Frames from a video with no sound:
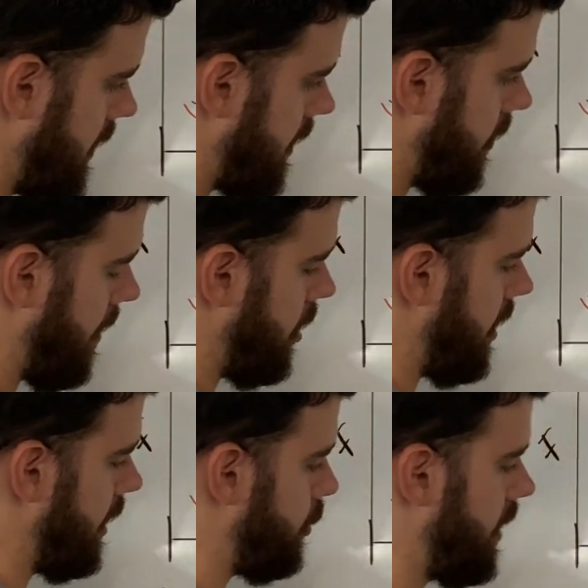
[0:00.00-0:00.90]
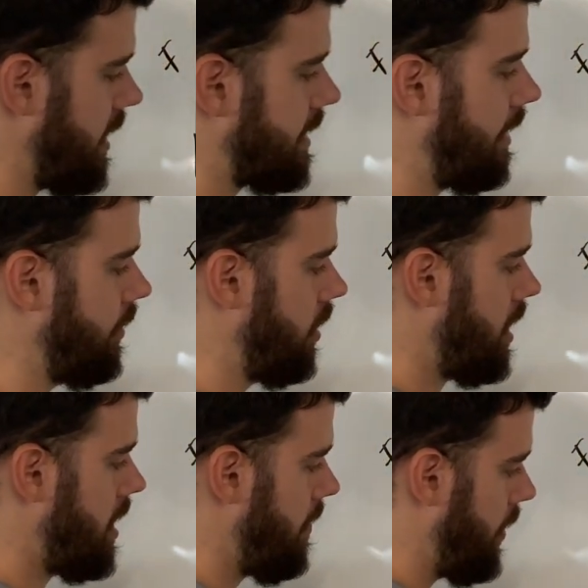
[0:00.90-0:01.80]
tiene una menor altura de salto.
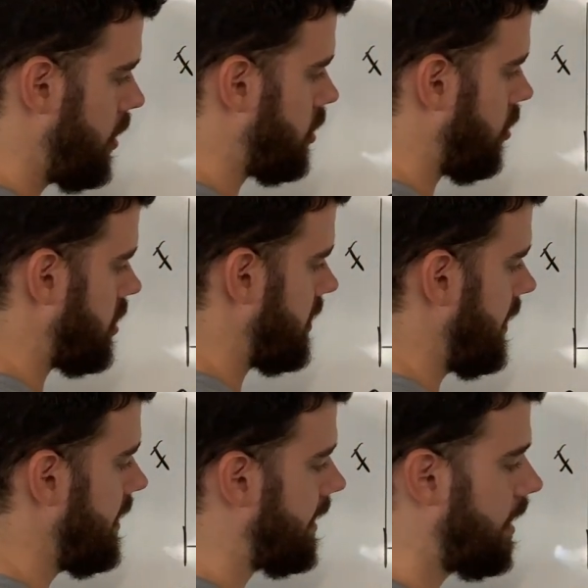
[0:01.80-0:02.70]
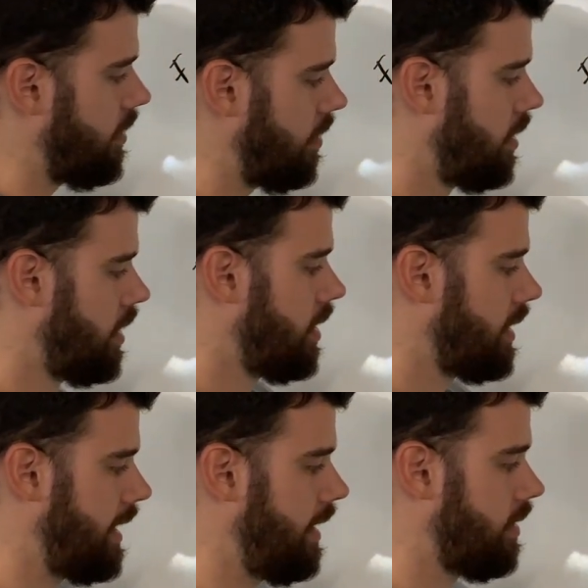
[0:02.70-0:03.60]
Pero esto nos está indicando
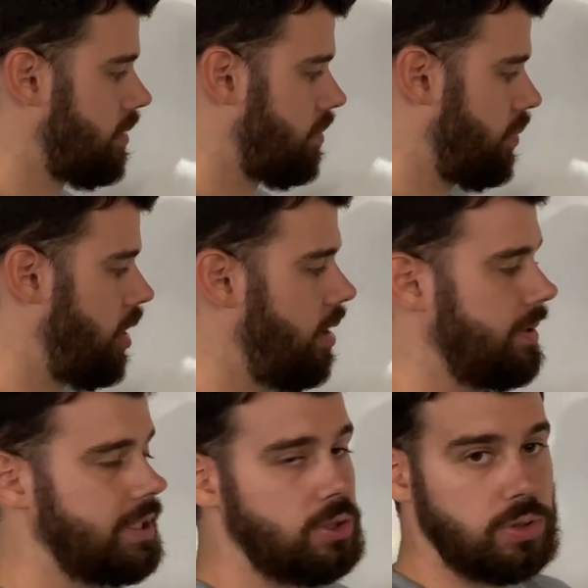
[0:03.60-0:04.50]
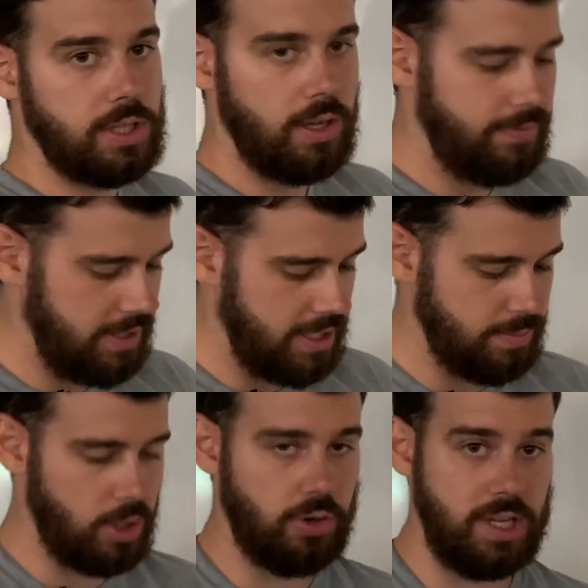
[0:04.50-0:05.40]
que probablemente su estado de fatiga es
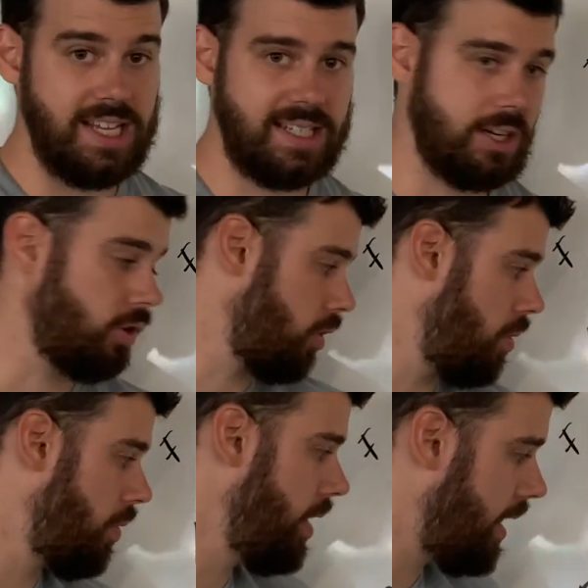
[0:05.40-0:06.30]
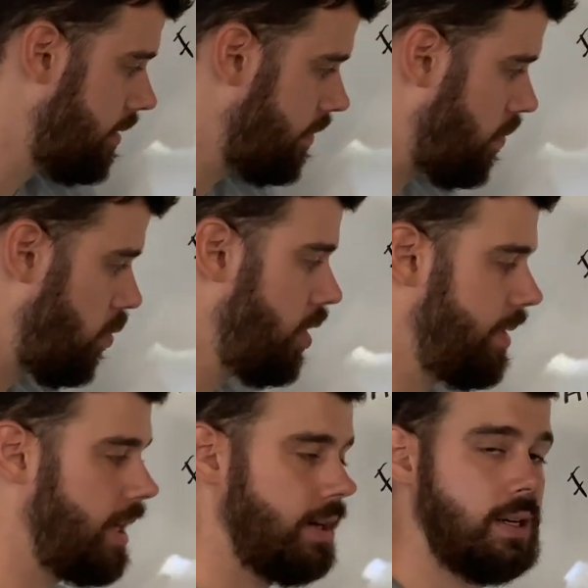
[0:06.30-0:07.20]
mejor y se corrobora muy
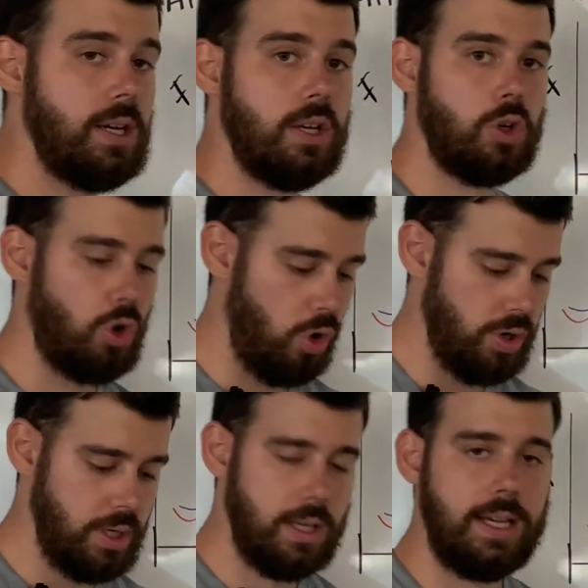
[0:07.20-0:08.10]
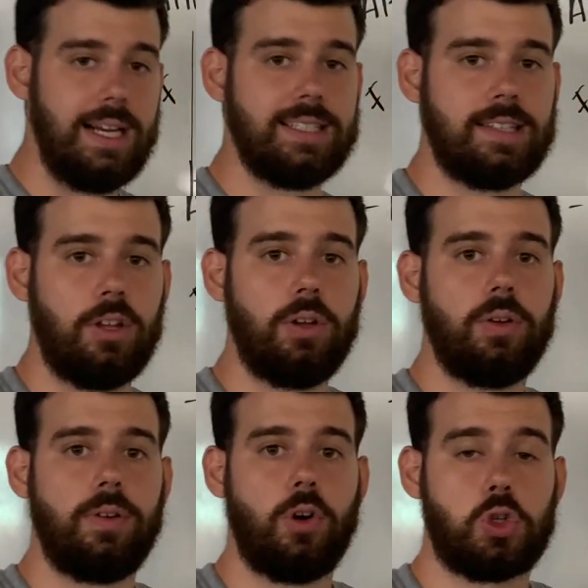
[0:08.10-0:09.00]
bien con el estado
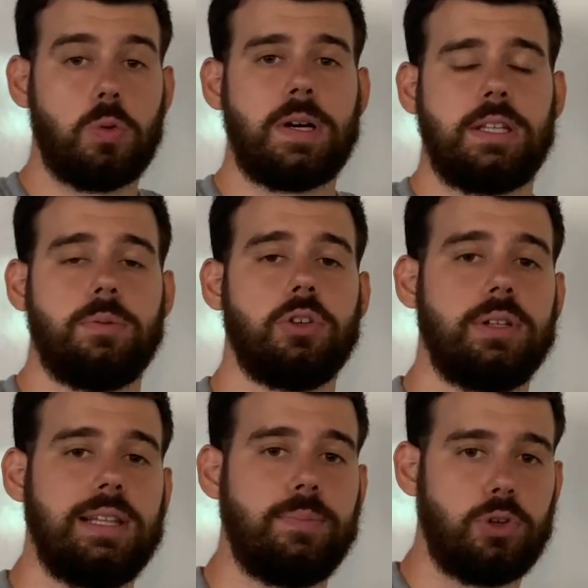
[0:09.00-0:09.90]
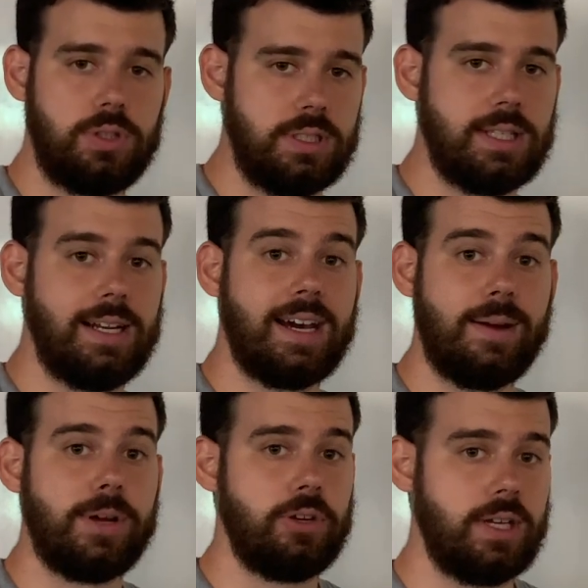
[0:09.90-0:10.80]
o subjetivo del deportista en la
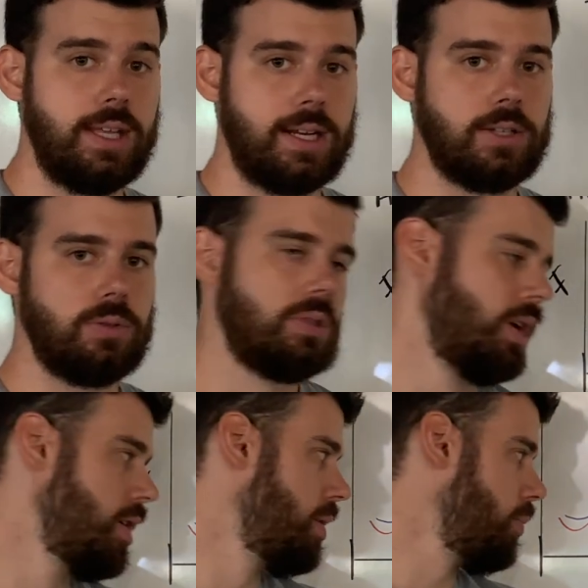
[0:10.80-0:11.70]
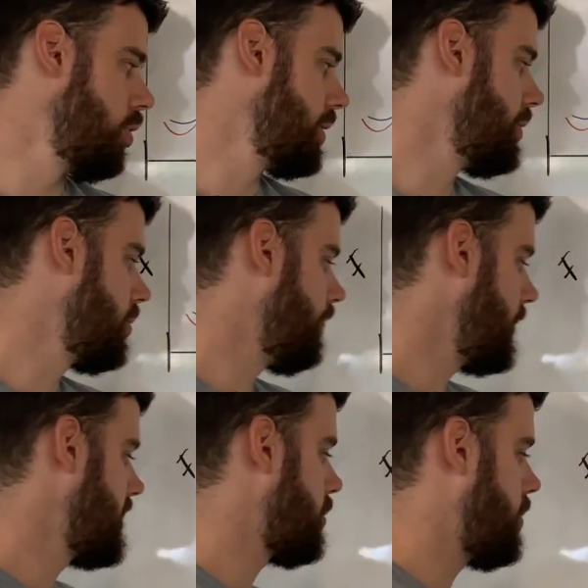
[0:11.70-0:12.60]
gran mayoría de casos. Por lo tanto,
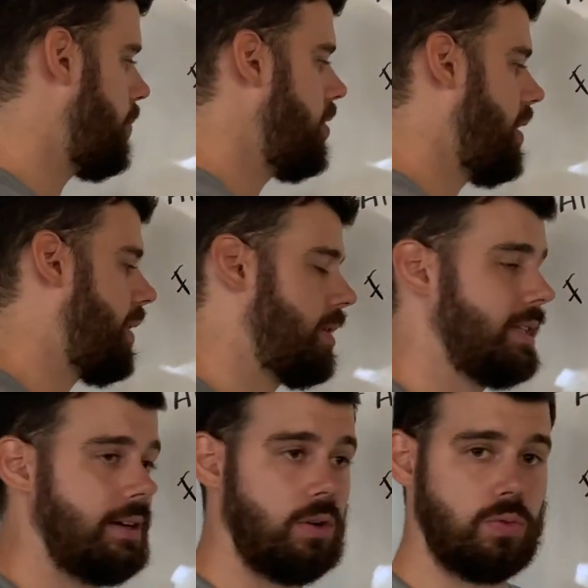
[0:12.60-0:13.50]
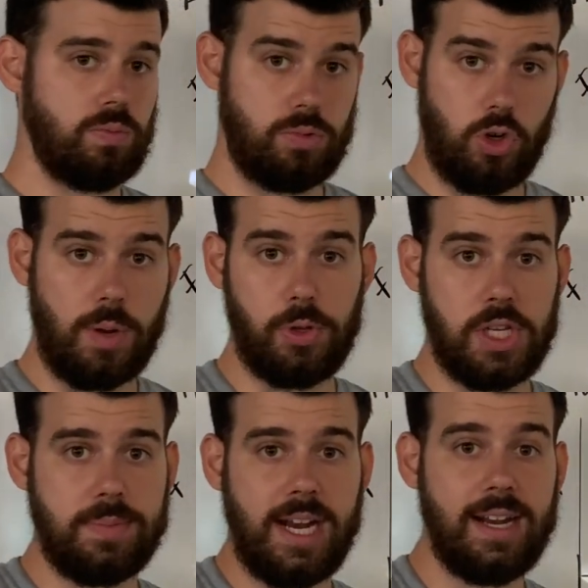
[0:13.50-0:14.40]
esta es una buena herramienta. Lo que
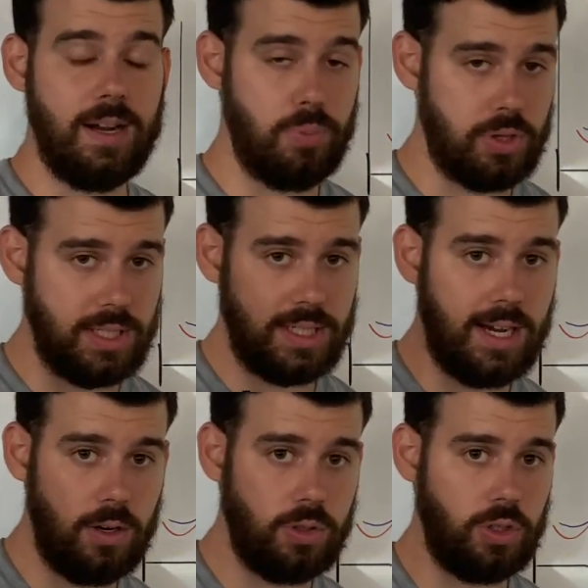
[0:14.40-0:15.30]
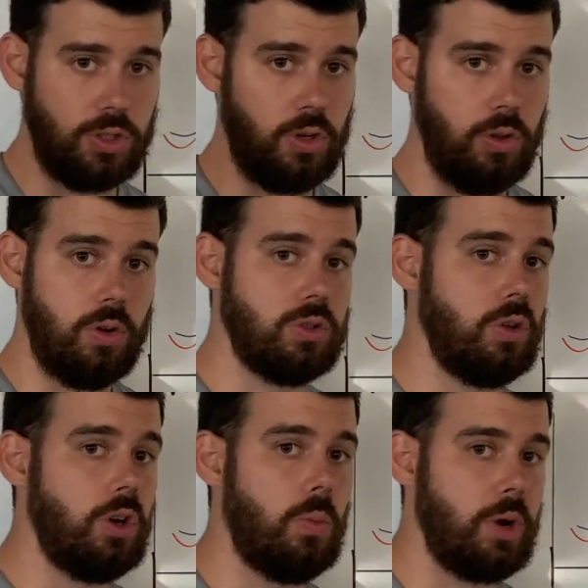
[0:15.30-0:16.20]
podéis mirar en el podcast de Carlos, que os,
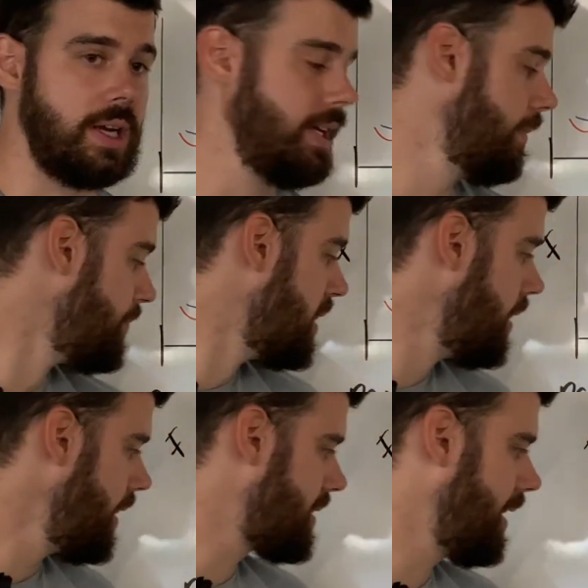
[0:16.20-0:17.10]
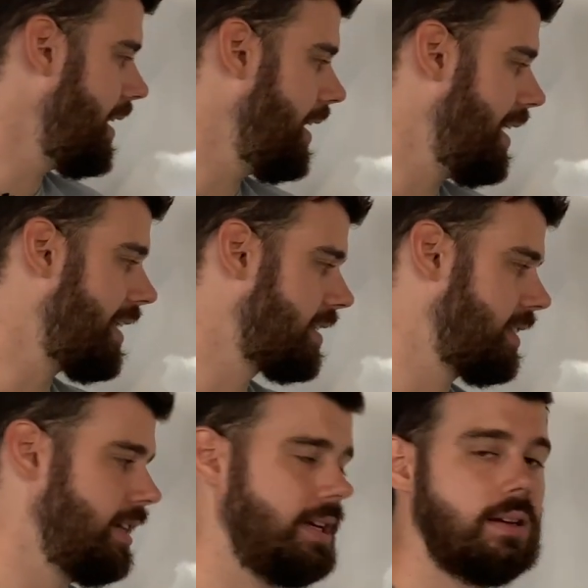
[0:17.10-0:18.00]
lo dejo por aquí, es que el
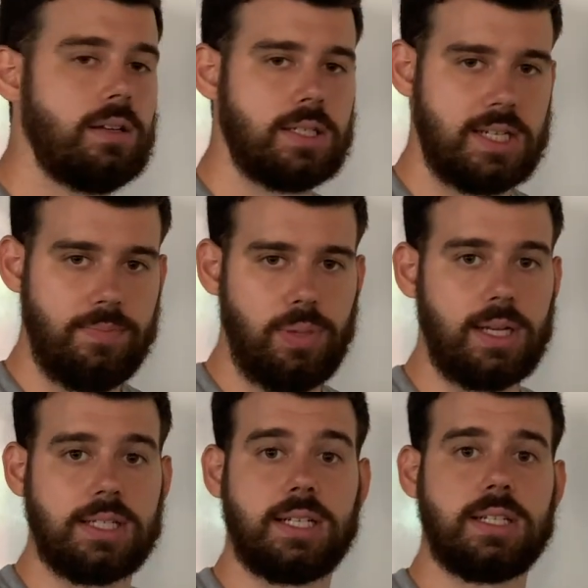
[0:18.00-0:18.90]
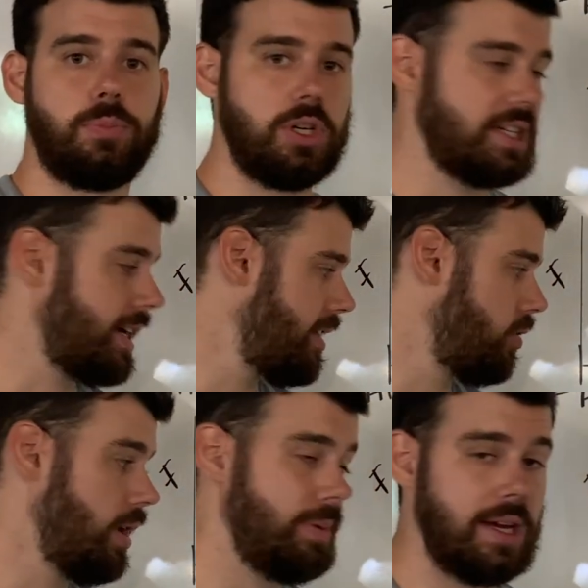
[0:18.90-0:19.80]
RSI simple que sí que se puede sacar
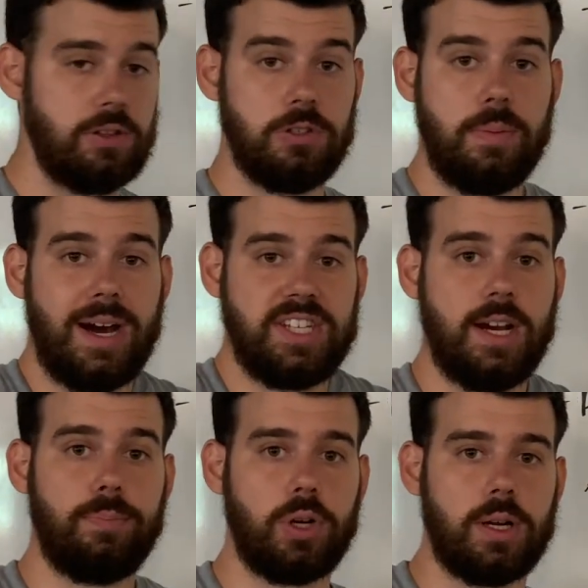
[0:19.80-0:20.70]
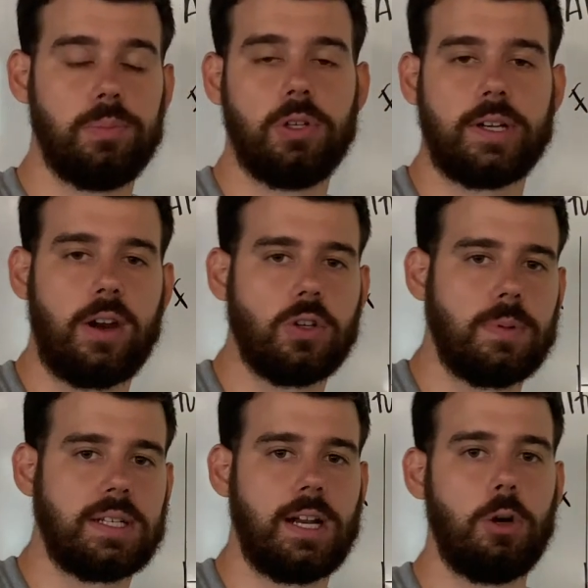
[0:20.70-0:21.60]
con la aplicación de MyJam, por ejemplo, de Carlos
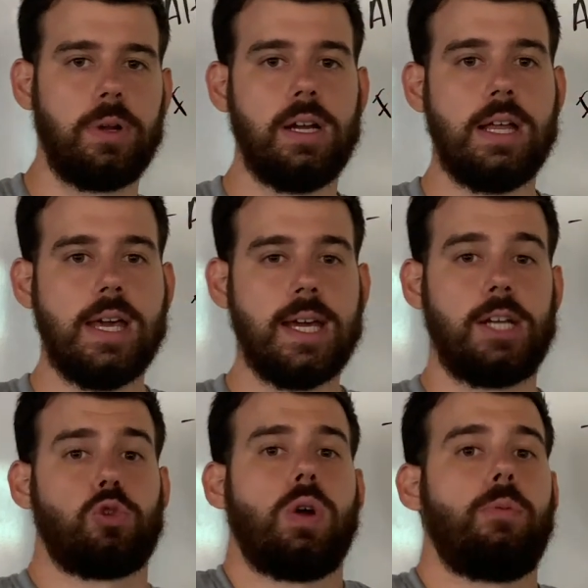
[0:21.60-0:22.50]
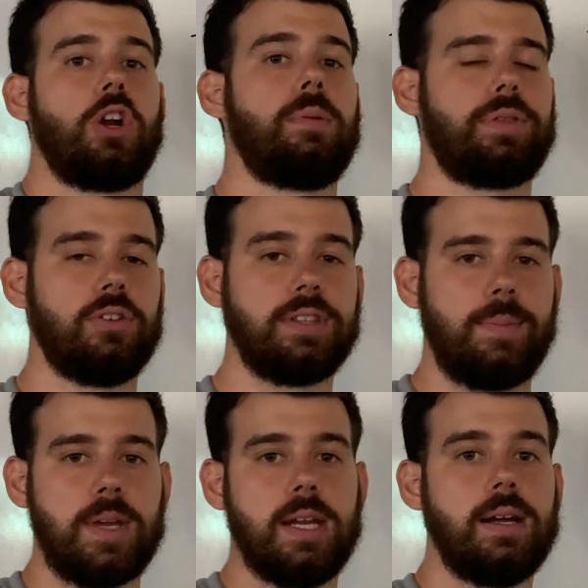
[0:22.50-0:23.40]
Balsalobre, es una buena opción
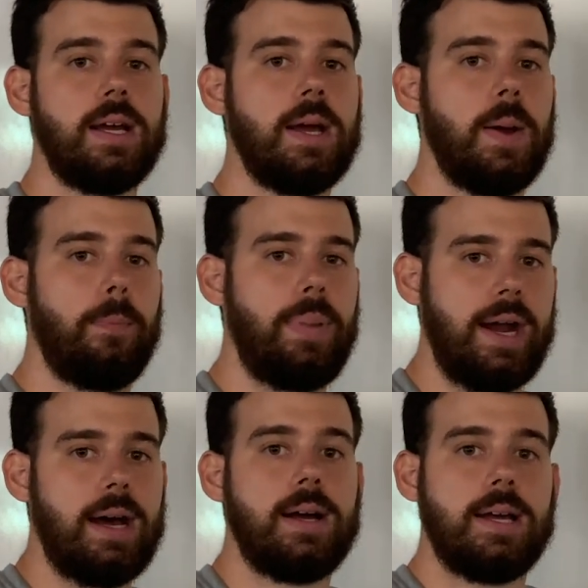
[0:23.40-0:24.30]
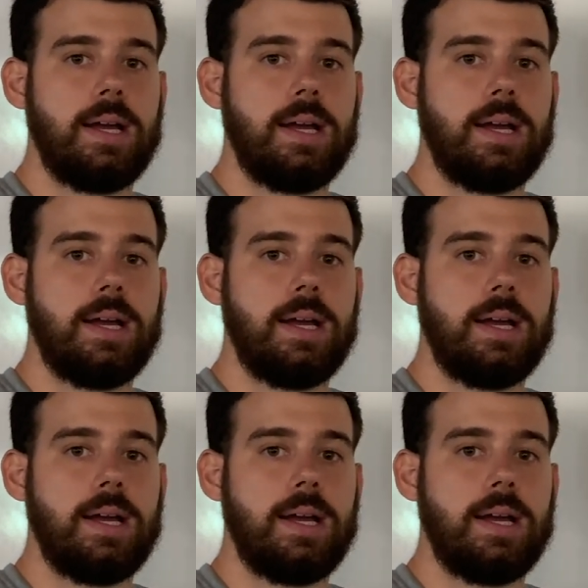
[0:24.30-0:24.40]
también para